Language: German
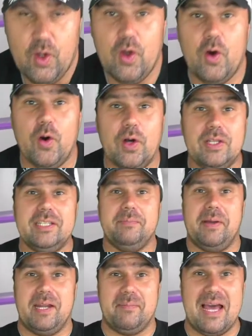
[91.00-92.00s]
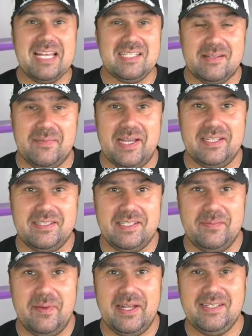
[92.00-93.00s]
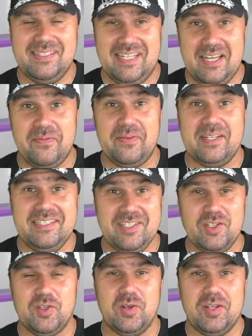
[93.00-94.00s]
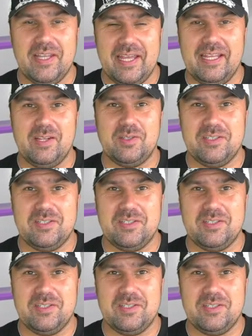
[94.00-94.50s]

Und in meiner Mastermind ist jemand, der verdient schon Geld, also